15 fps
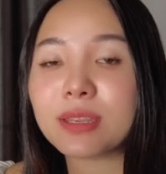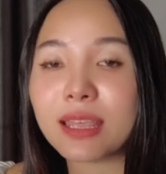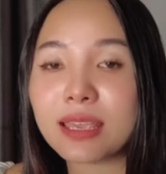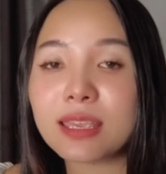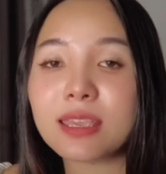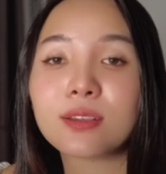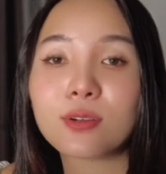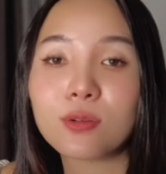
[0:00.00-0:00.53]
Mình hãy
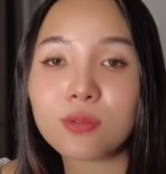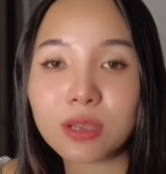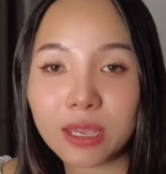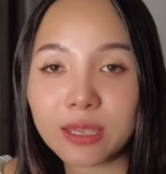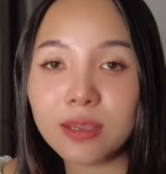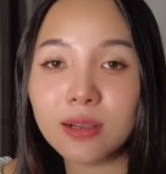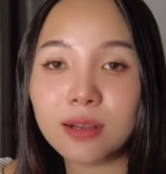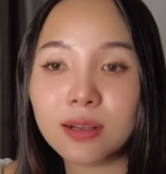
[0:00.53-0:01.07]
nghiên cứu
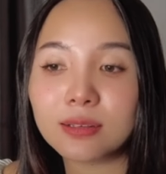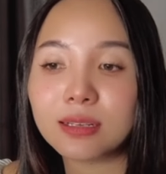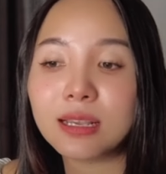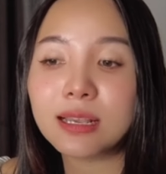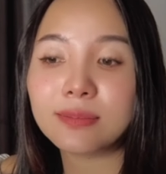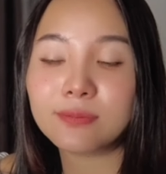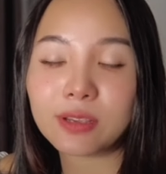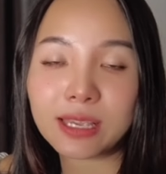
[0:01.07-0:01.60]
kỹ hơn
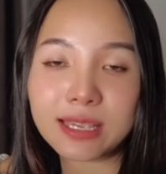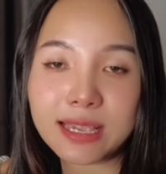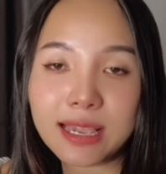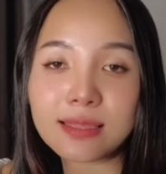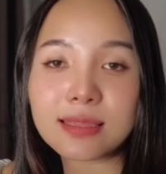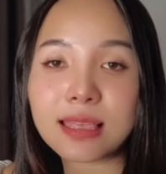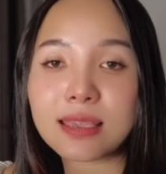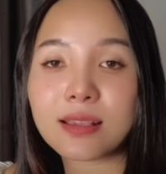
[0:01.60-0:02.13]
và cái
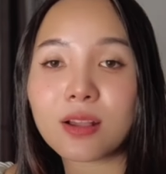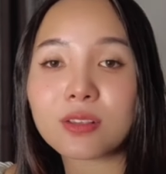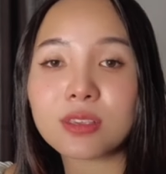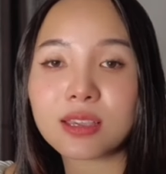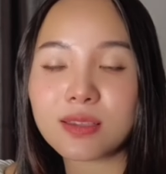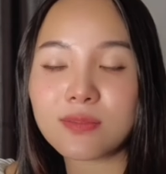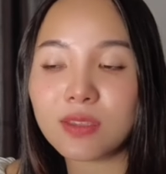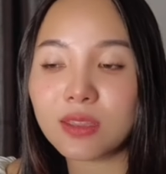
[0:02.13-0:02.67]
ngách này có
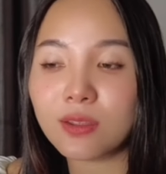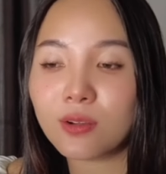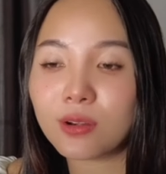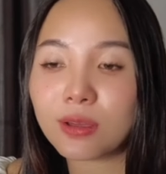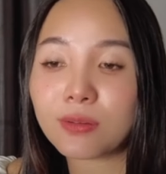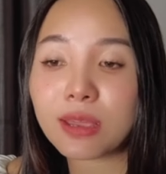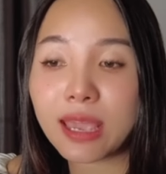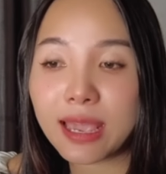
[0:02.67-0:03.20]
những cái video
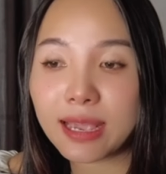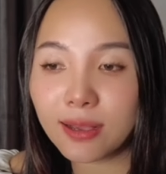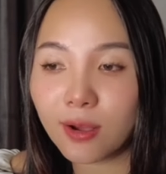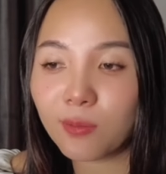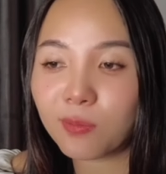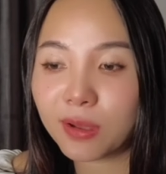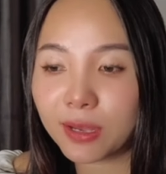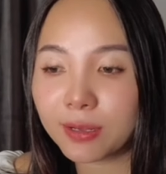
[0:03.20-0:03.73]
nào khác
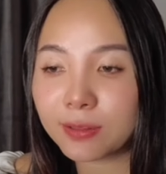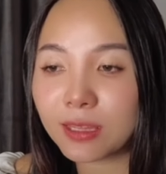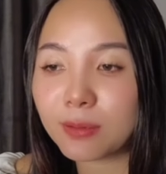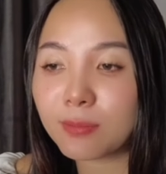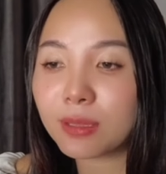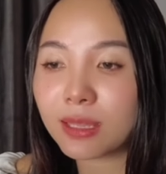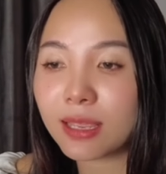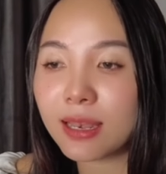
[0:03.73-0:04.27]
không ha,
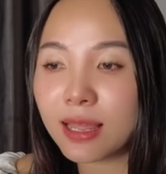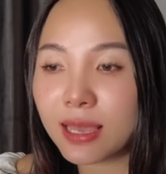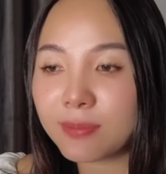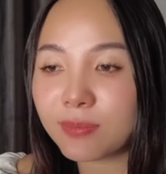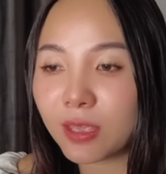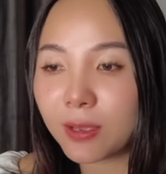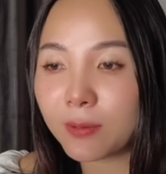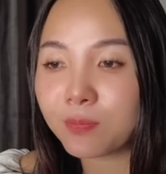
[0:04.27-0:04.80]
thì mình hãy
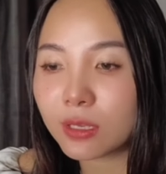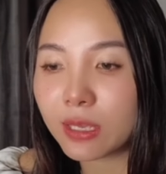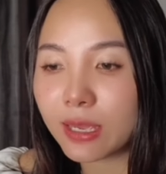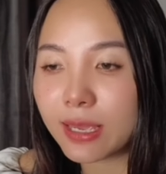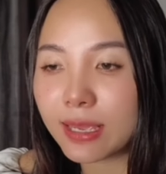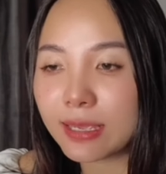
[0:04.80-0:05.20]
làm nha. Ok,